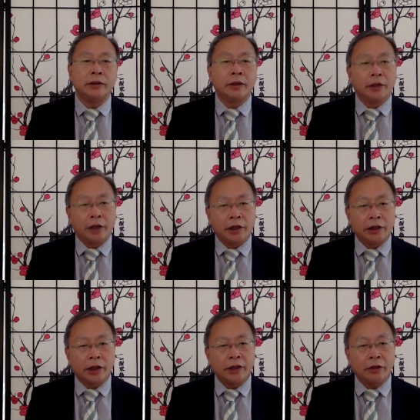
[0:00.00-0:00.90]
李克
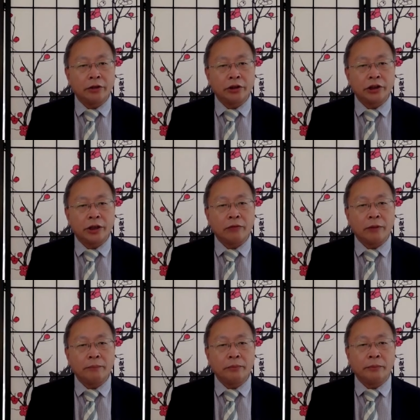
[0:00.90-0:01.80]
强要求相
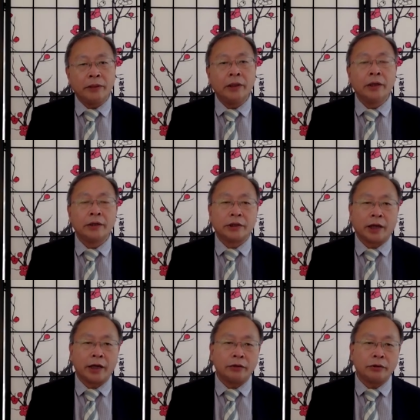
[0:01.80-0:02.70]
关部门
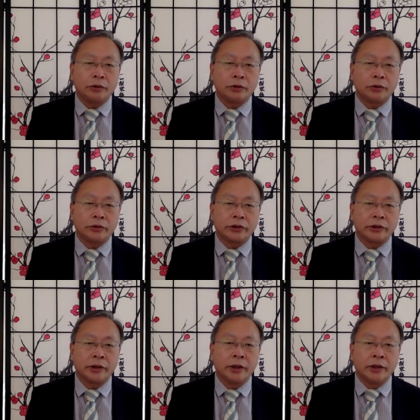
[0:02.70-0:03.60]
采取措施，
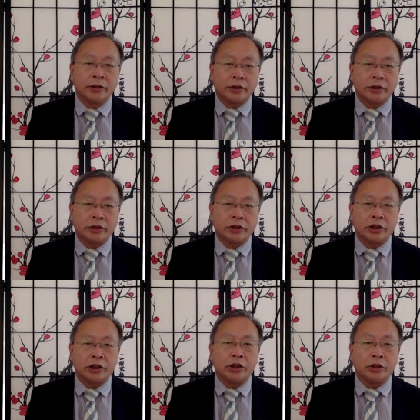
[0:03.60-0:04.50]
支持
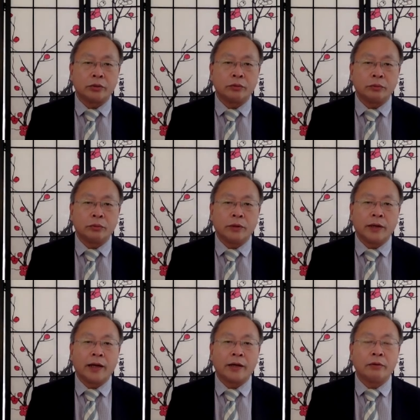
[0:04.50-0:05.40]
企业渡过
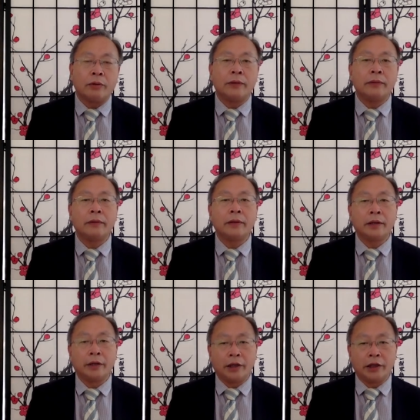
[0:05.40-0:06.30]
难关。
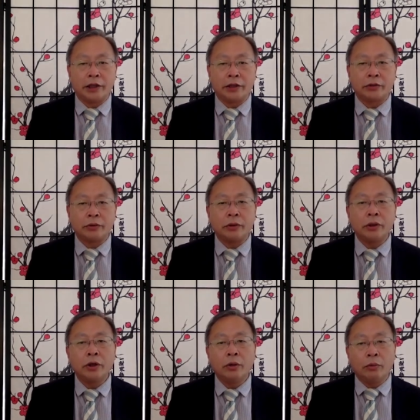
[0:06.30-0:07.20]
李克强
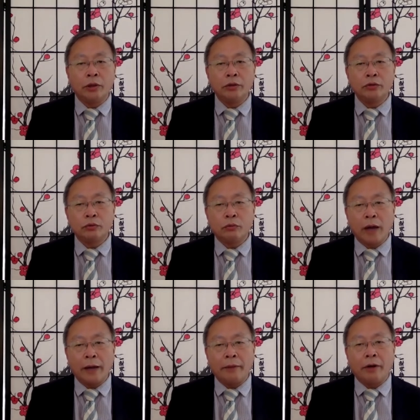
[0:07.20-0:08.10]
说：“稳住
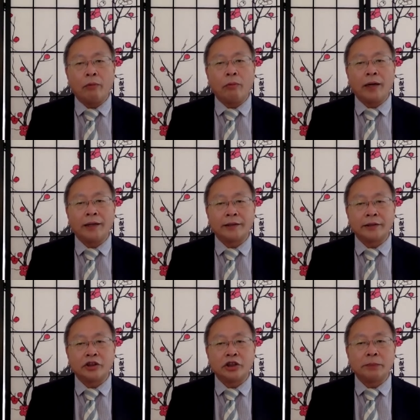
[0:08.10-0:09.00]
外贸外
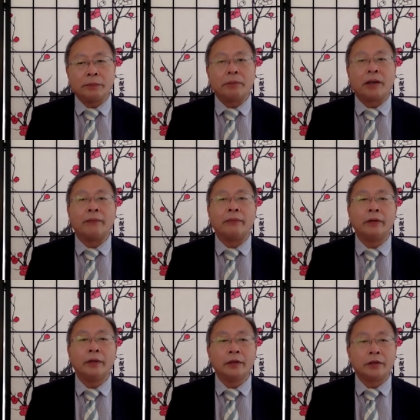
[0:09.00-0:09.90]
资基本盘，
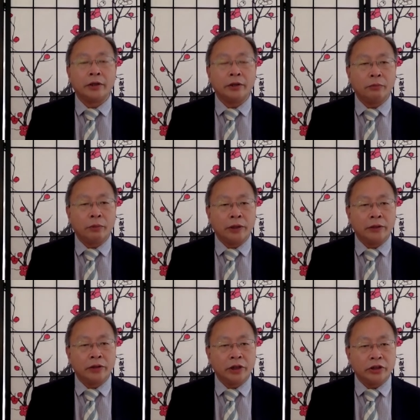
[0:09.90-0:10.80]
对
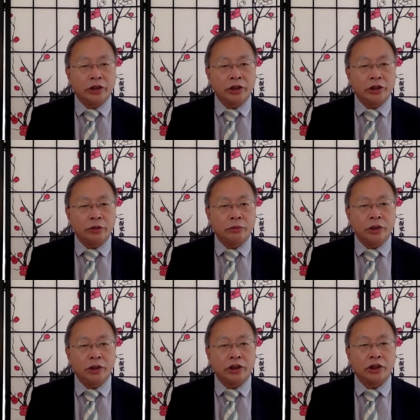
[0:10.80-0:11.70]
稳定经济
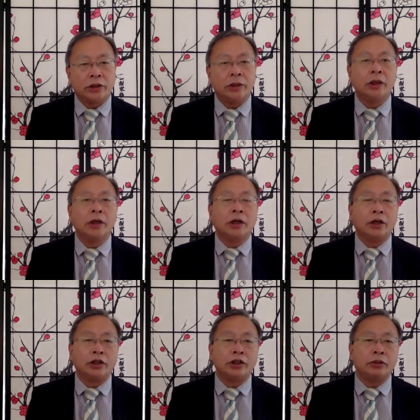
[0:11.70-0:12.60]
运行
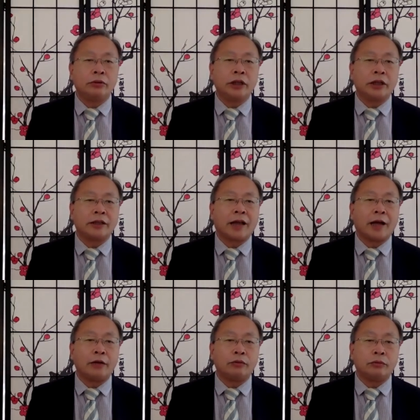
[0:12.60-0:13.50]
和就业的
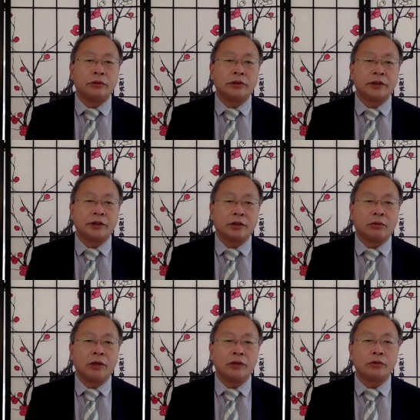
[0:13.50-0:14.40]
大局至
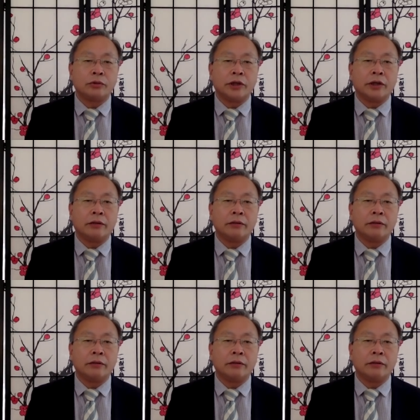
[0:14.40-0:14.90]
关重要。